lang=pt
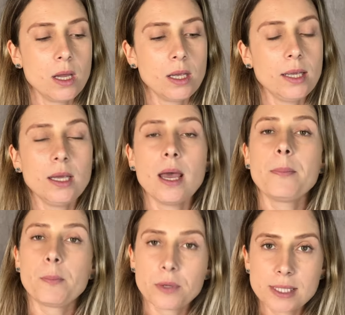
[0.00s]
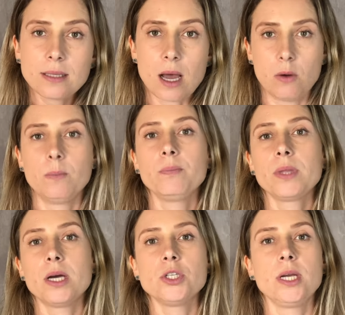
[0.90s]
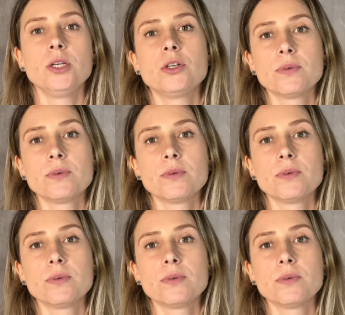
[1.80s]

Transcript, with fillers: E é proposital, tá, gente?